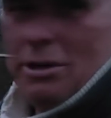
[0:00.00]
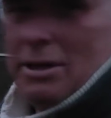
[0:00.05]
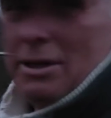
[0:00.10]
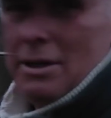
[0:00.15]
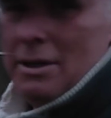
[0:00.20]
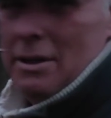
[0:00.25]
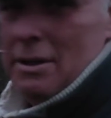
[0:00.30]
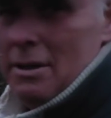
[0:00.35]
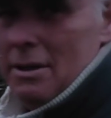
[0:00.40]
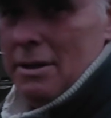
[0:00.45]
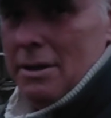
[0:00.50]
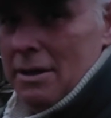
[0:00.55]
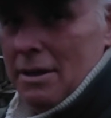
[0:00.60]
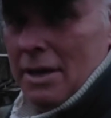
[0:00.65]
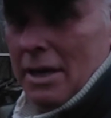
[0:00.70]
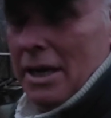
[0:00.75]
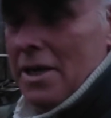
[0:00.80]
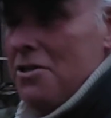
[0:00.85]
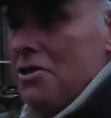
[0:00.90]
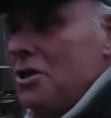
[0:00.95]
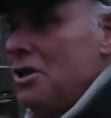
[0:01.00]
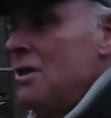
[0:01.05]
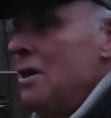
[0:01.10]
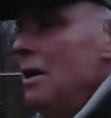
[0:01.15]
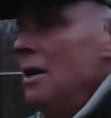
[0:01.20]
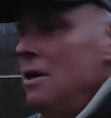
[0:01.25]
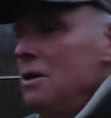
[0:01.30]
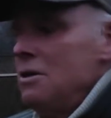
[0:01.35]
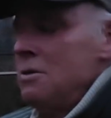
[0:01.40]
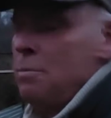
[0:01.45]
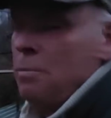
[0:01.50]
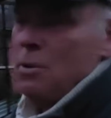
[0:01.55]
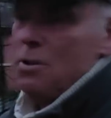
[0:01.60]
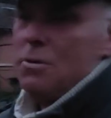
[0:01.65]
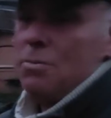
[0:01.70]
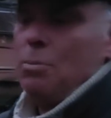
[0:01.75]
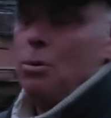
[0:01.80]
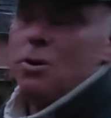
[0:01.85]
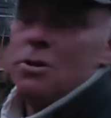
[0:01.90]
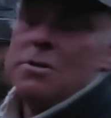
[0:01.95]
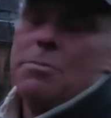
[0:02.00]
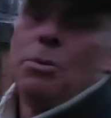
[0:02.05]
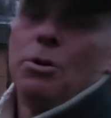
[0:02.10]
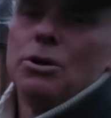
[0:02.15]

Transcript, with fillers: Weź mu no chorego czy, czy wichrowatego.